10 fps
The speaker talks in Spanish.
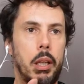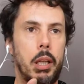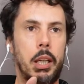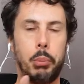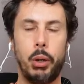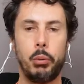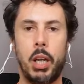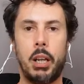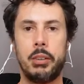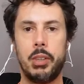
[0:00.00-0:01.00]
y poner un
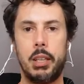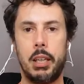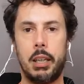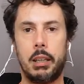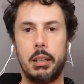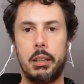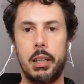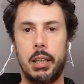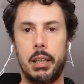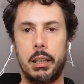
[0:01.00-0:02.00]
enlace de,
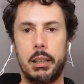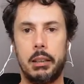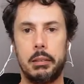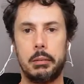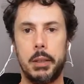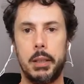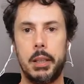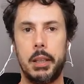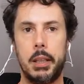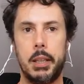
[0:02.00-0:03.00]
de,
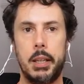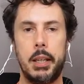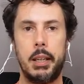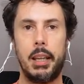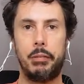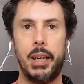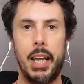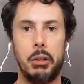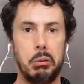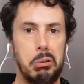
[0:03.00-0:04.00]

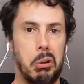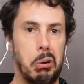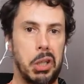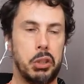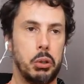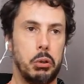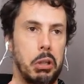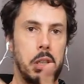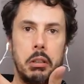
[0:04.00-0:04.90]
afiliado. Yo lo he hecho en,